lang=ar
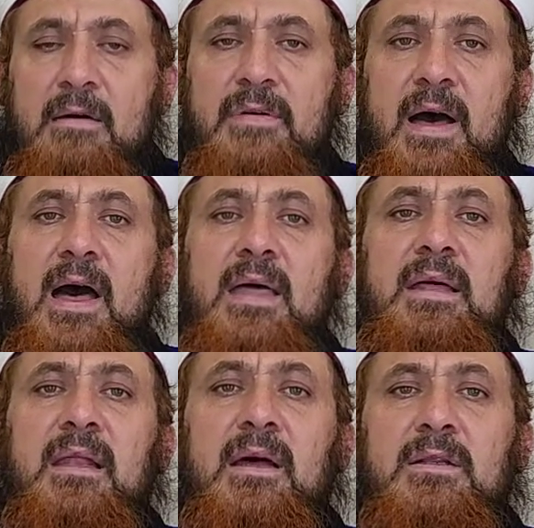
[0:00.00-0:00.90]

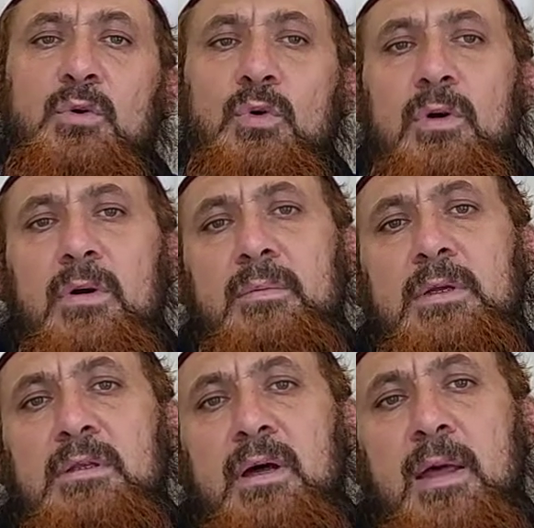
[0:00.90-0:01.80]
فهذا القدر
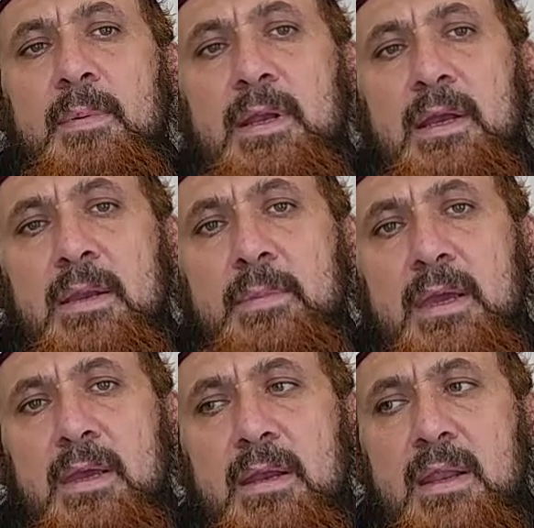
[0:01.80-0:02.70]
من طلب
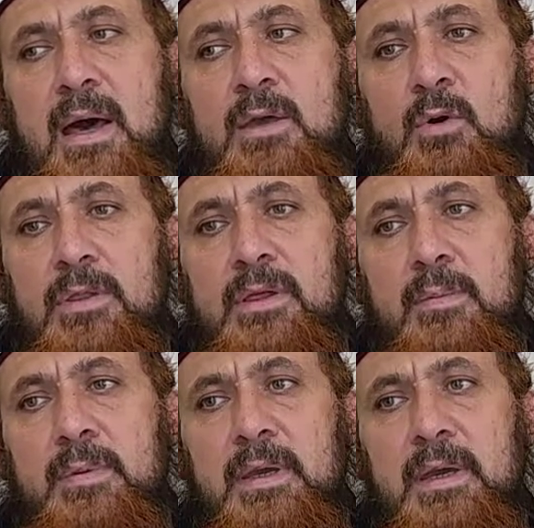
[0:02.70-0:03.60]
العلم لا يعذر
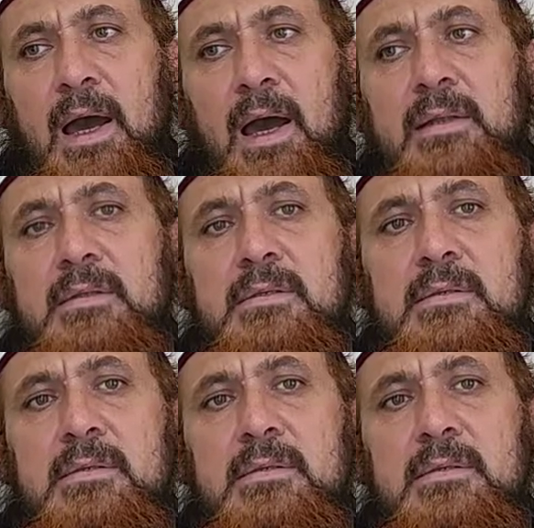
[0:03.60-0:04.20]
به احد